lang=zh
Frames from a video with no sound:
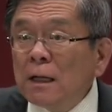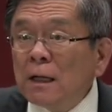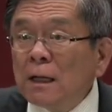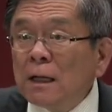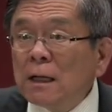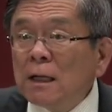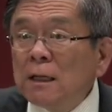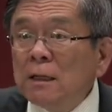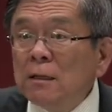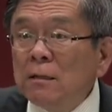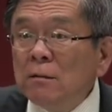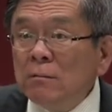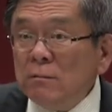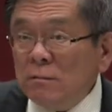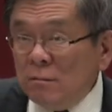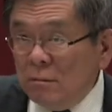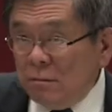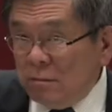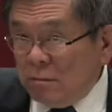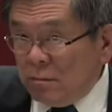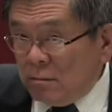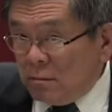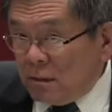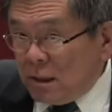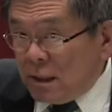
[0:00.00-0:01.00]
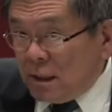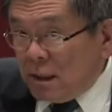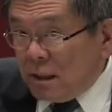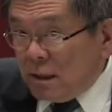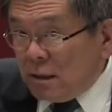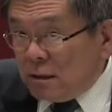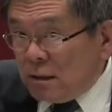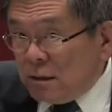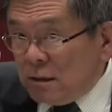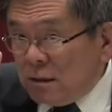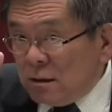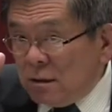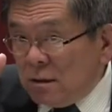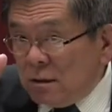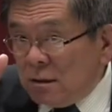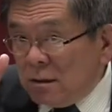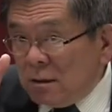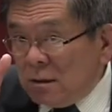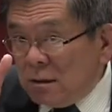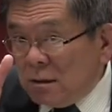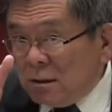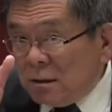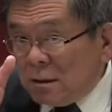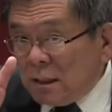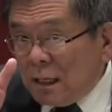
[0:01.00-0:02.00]
跟他
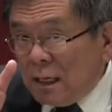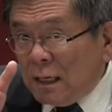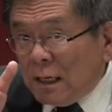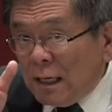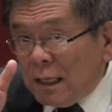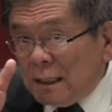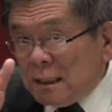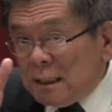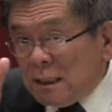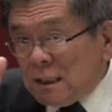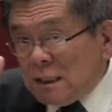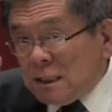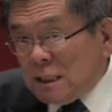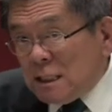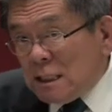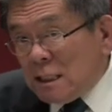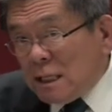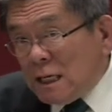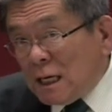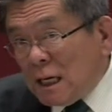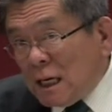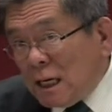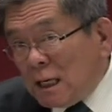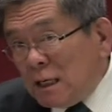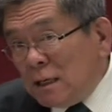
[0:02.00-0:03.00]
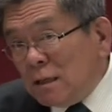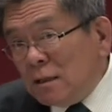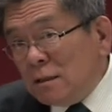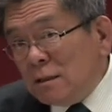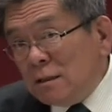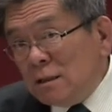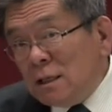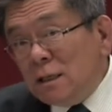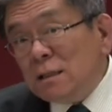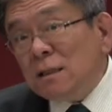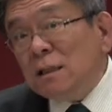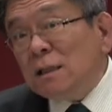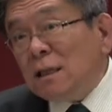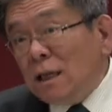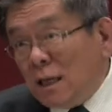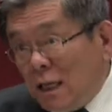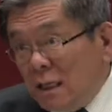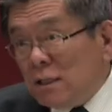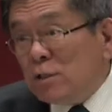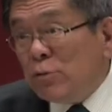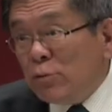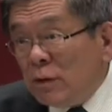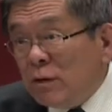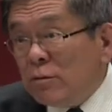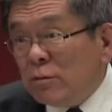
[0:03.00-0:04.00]
在来之前，现在他还
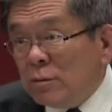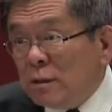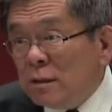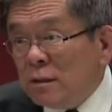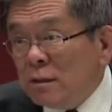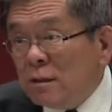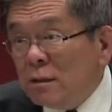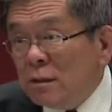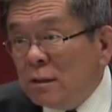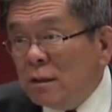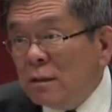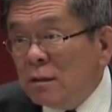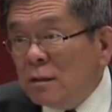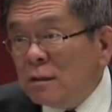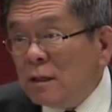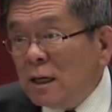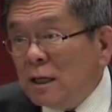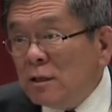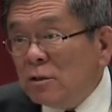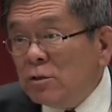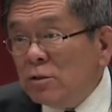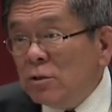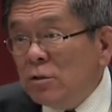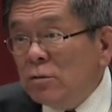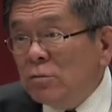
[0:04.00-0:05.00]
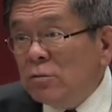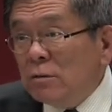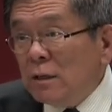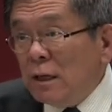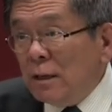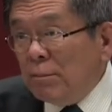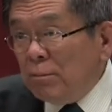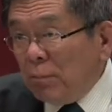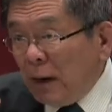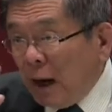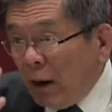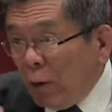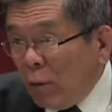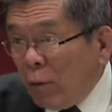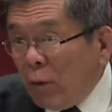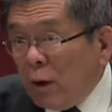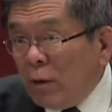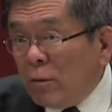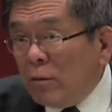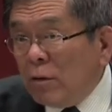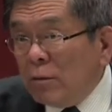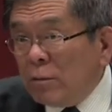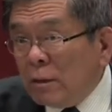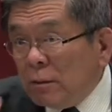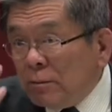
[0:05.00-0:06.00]
是为我们代求啊，保护
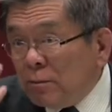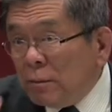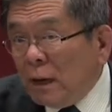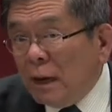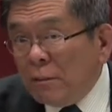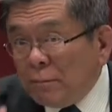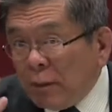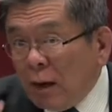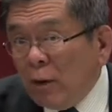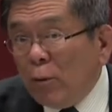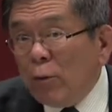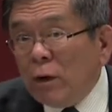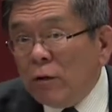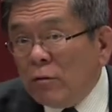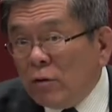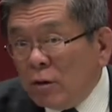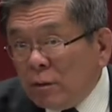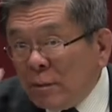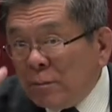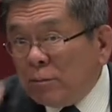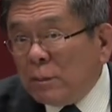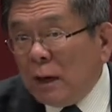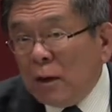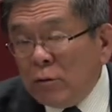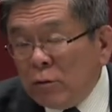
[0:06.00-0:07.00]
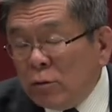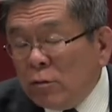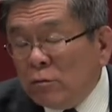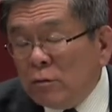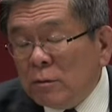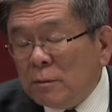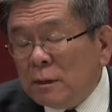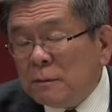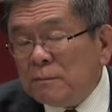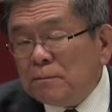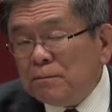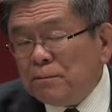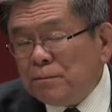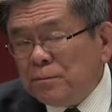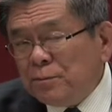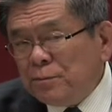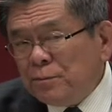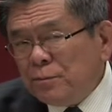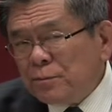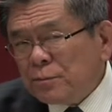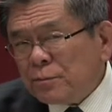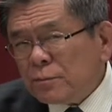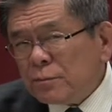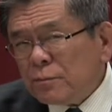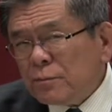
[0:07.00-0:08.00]
我们，保保卫我们，保护我们。
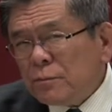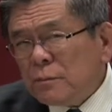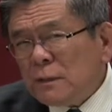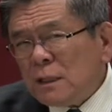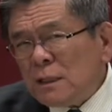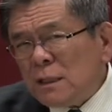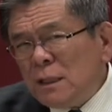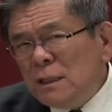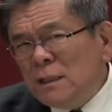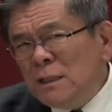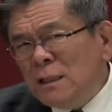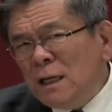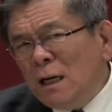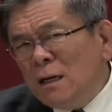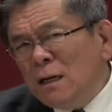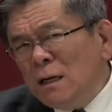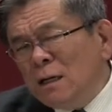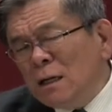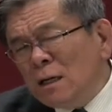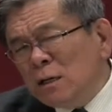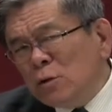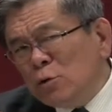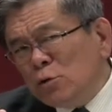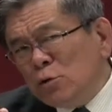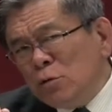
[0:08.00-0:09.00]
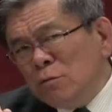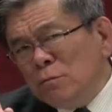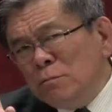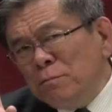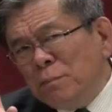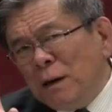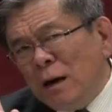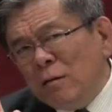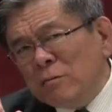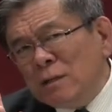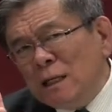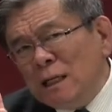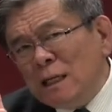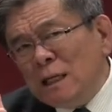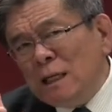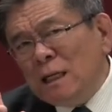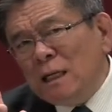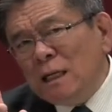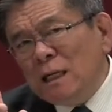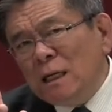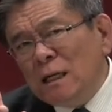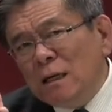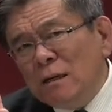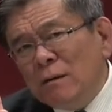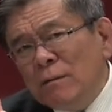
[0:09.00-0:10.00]
那将来那个中保的意
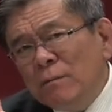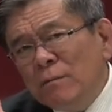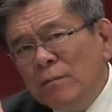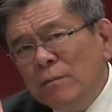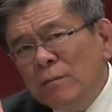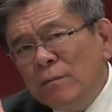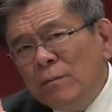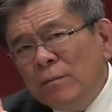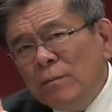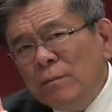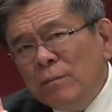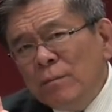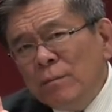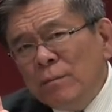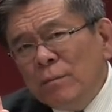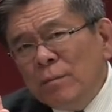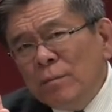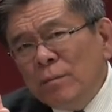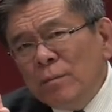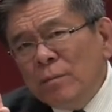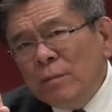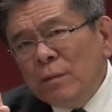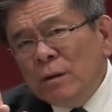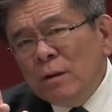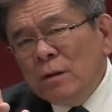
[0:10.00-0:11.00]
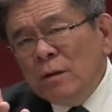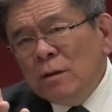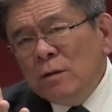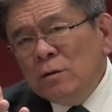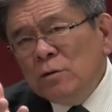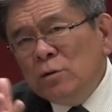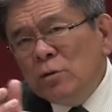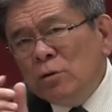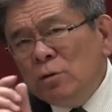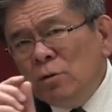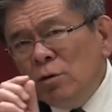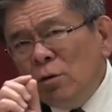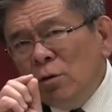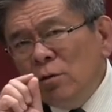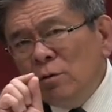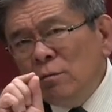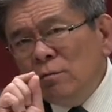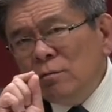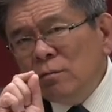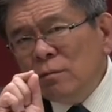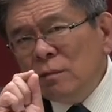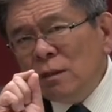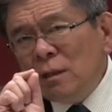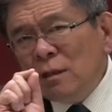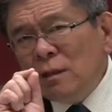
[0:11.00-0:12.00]
义，就有。